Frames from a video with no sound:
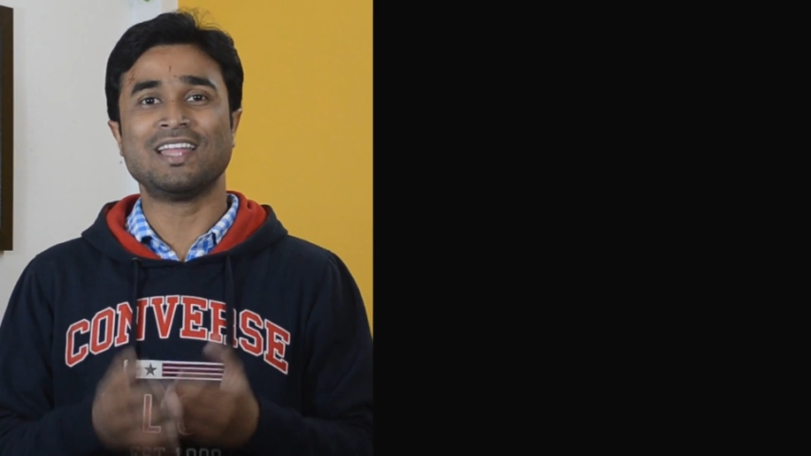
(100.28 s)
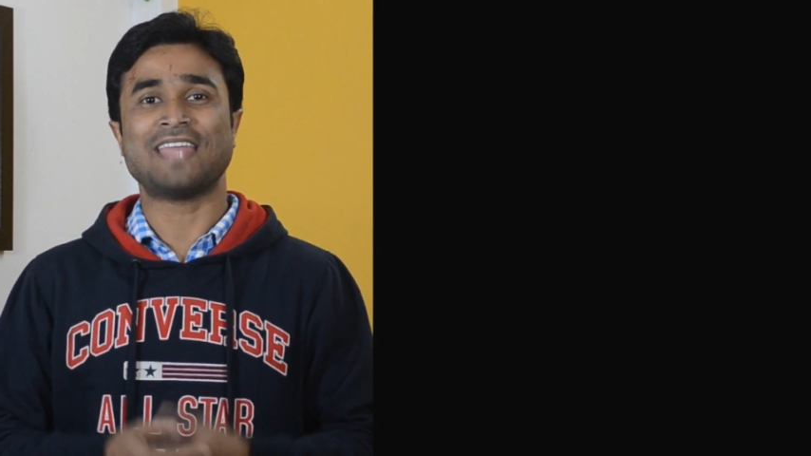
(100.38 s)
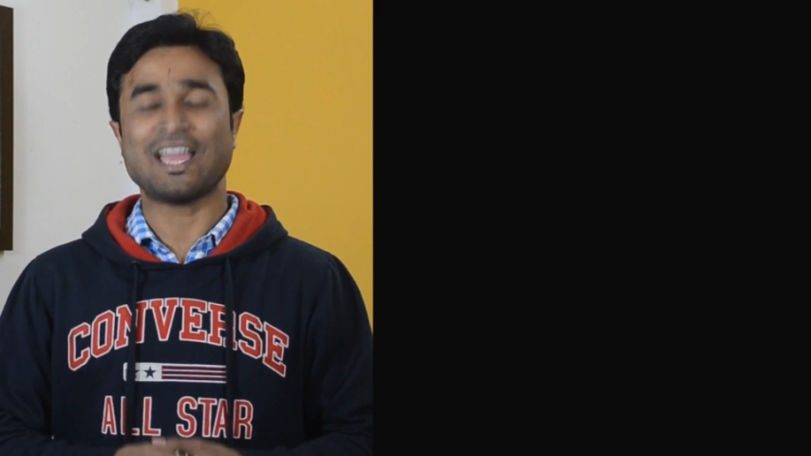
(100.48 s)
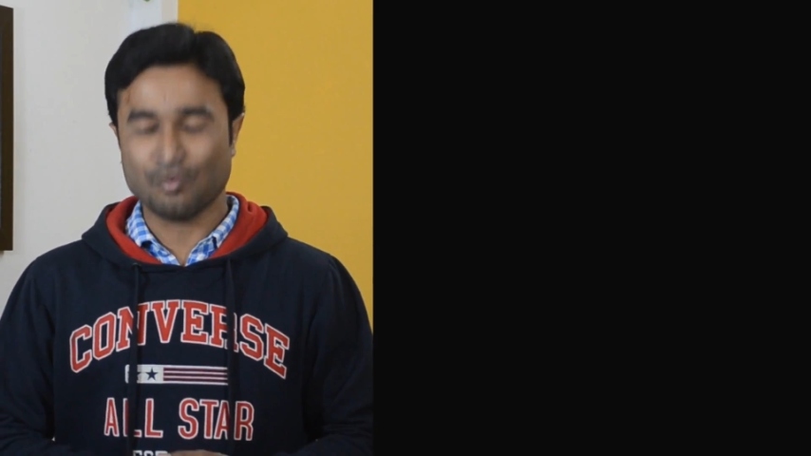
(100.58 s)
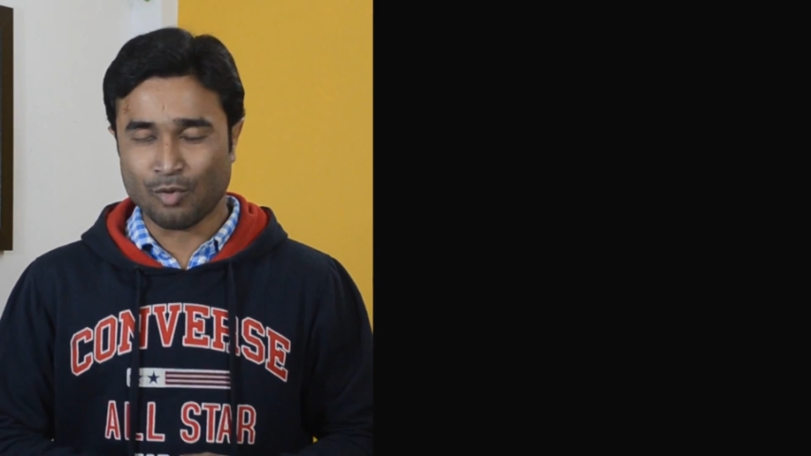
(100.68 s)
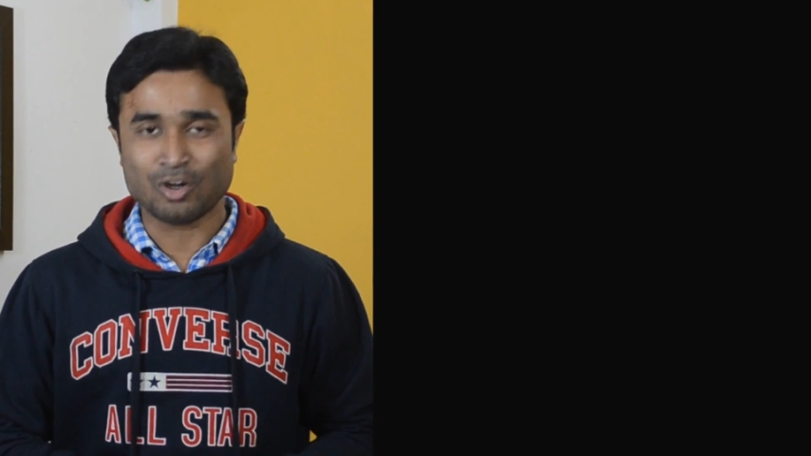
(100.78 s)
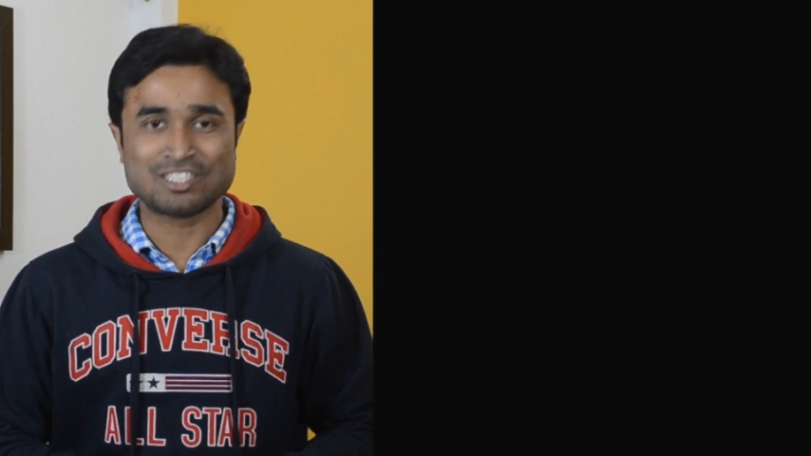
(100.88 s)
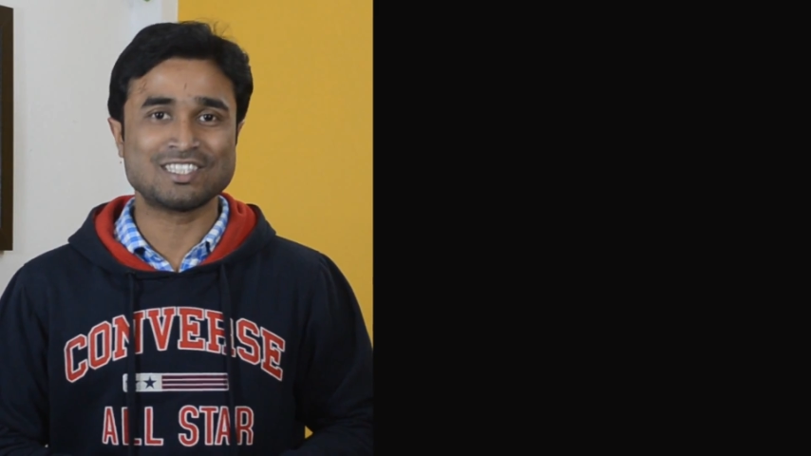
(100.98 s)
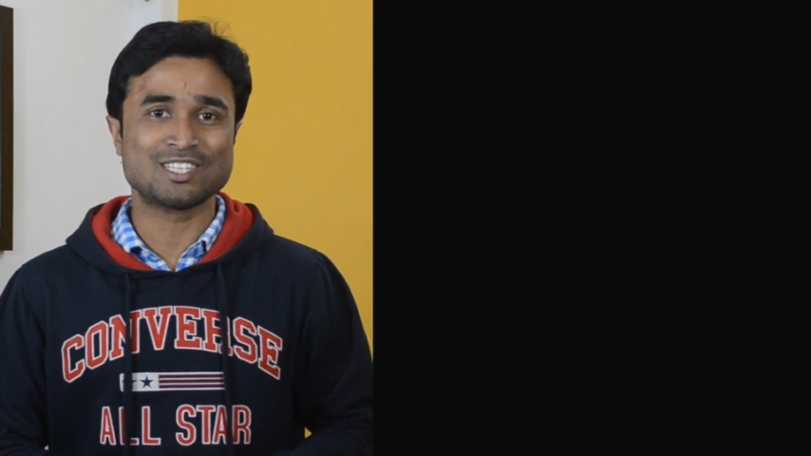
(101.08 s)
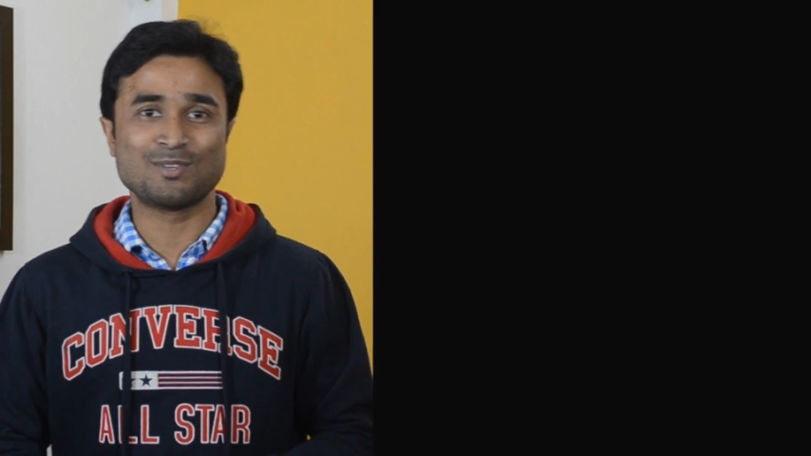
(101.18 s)
थैंक यू फॉर
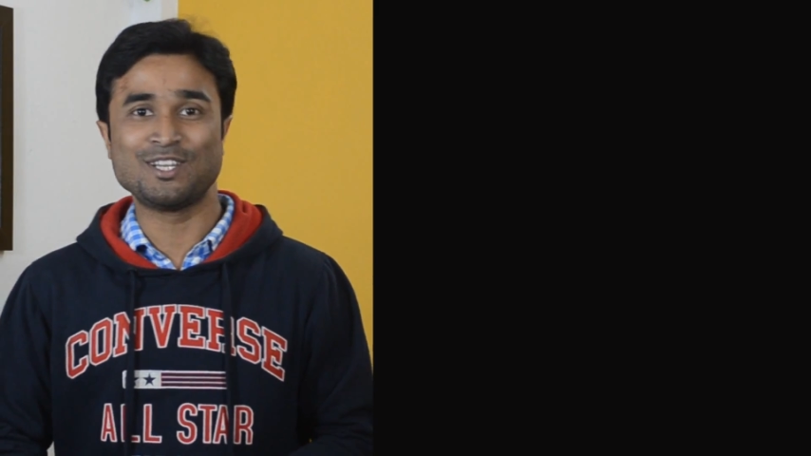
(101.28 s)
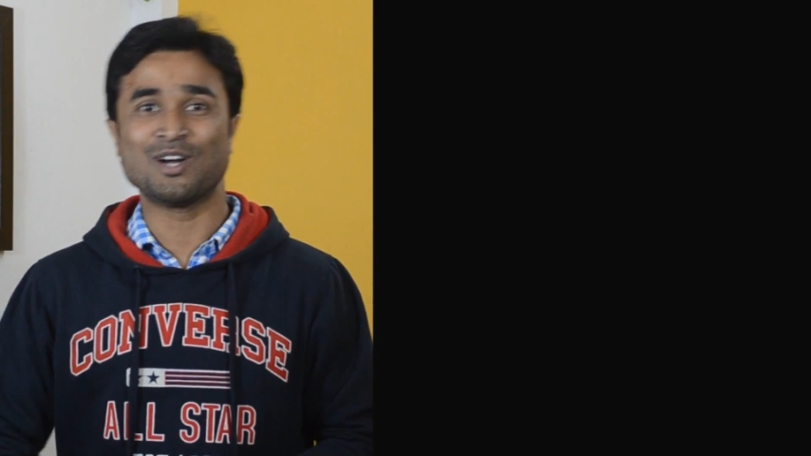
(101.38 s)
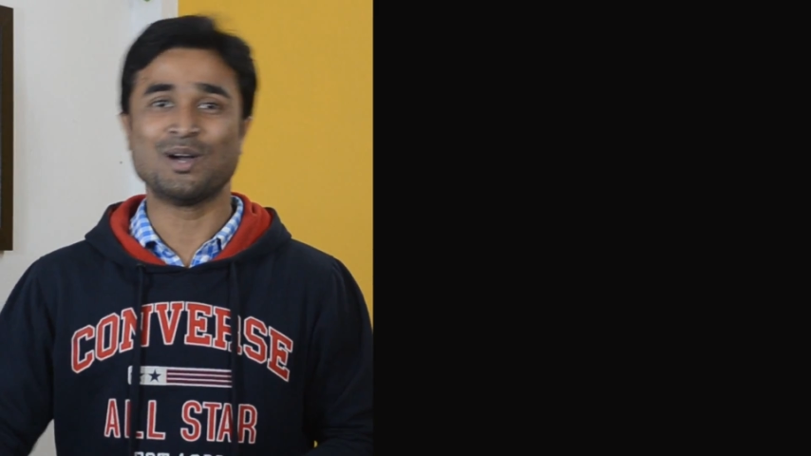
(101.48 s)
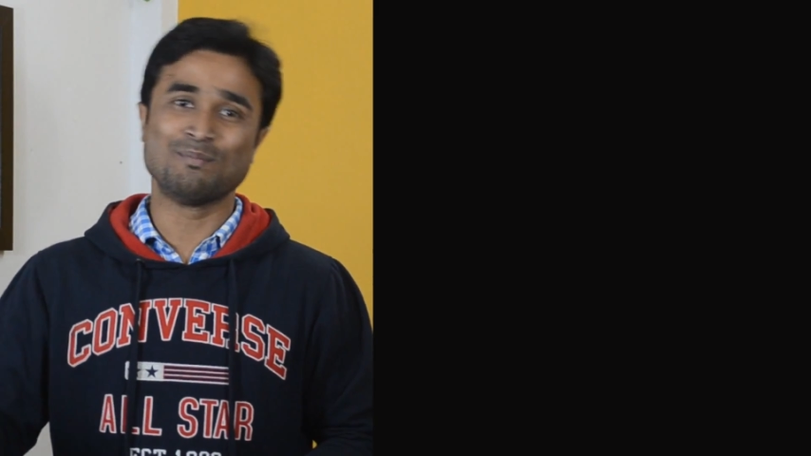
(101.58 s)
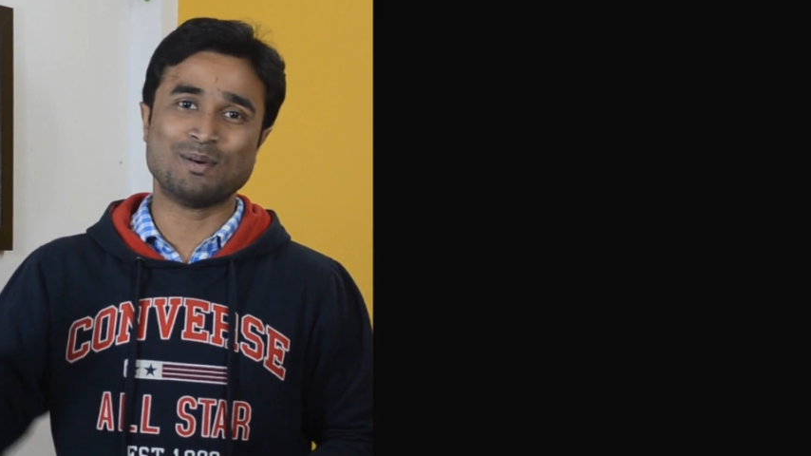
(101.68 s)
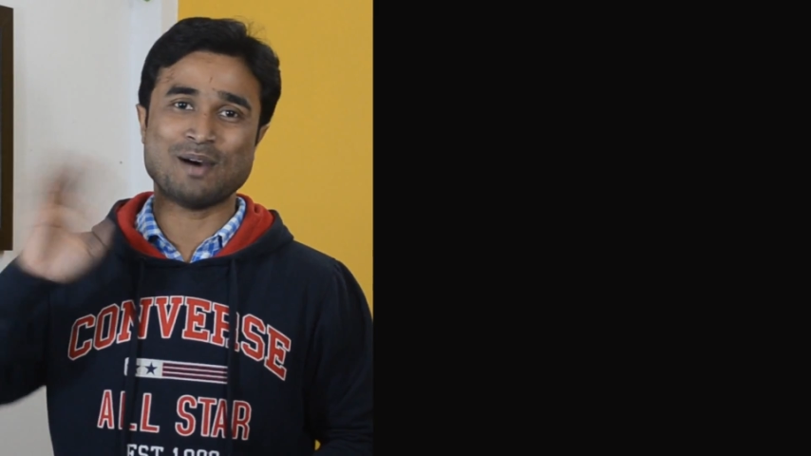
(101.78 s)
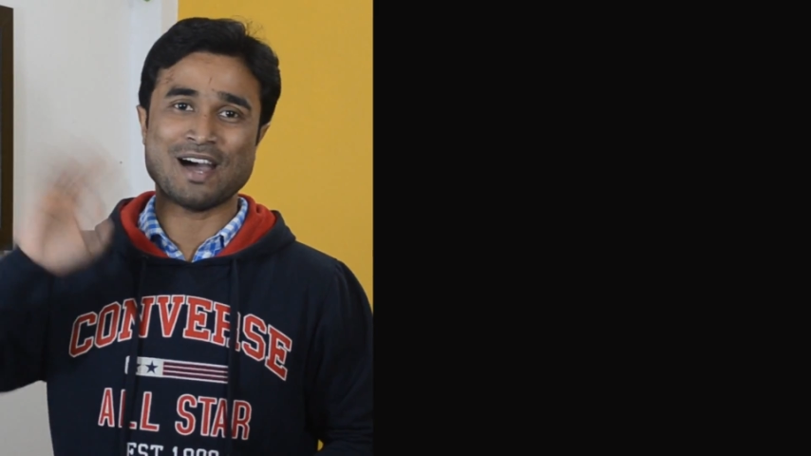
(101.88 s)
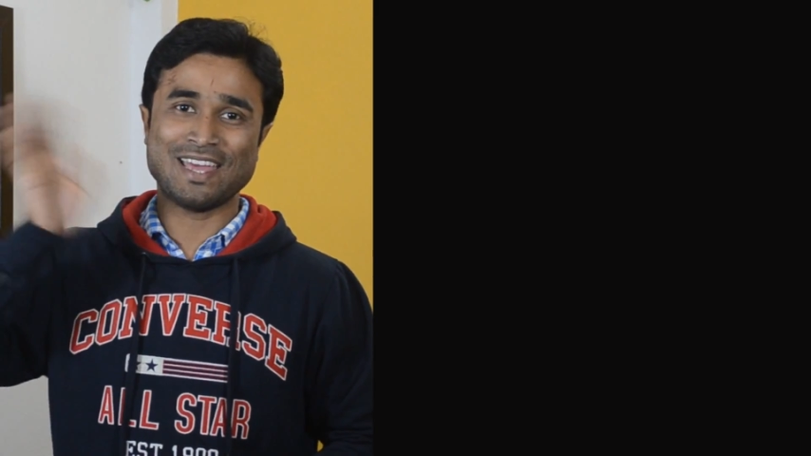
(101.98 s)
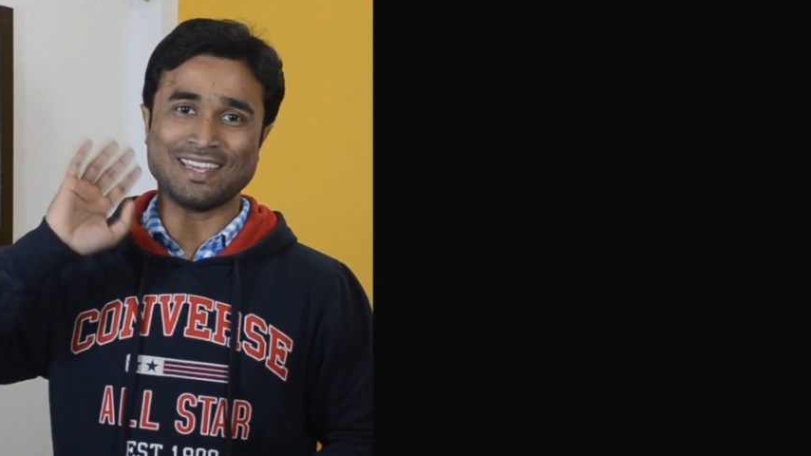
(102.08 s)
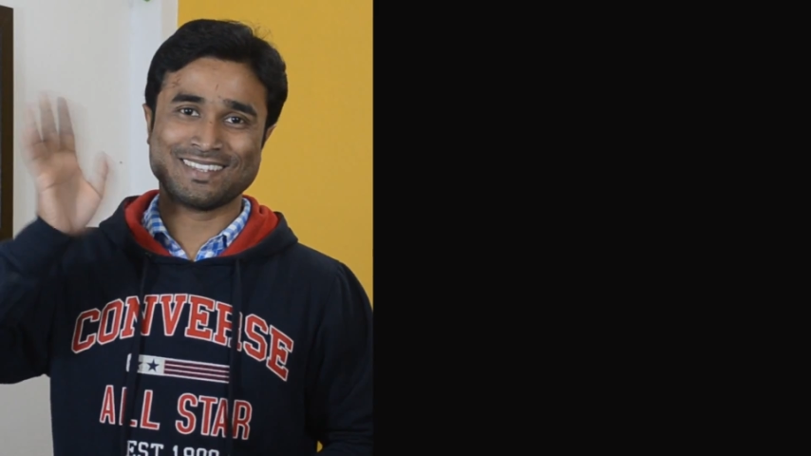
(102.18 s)
वॉचिंग दिस वीडियो
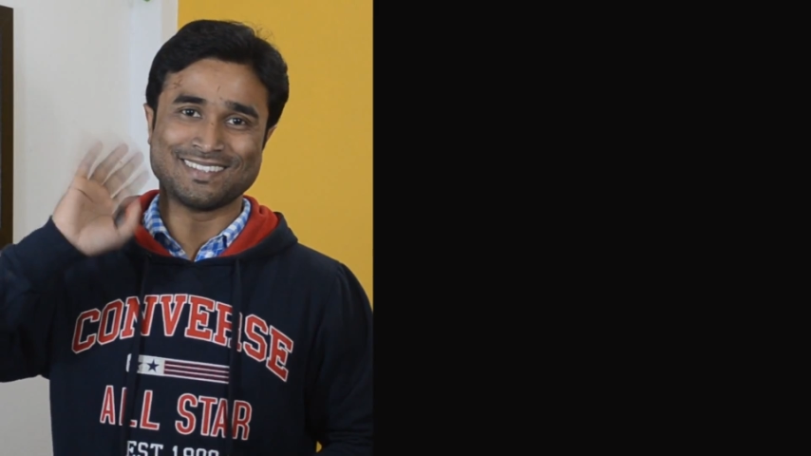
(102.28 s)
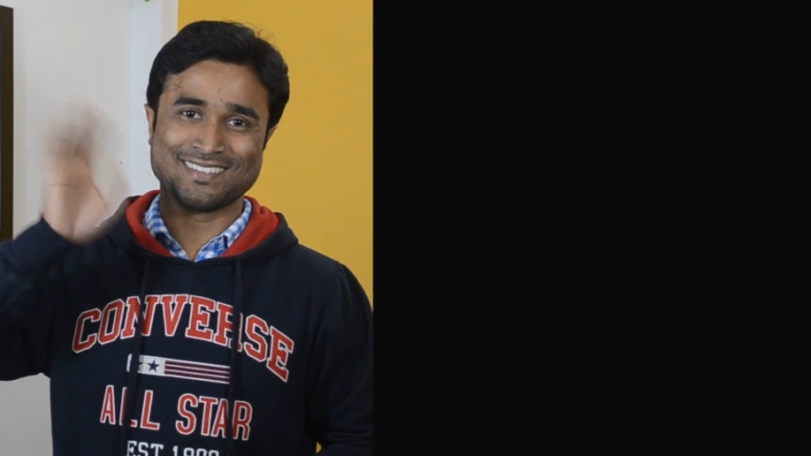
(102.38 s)
बाय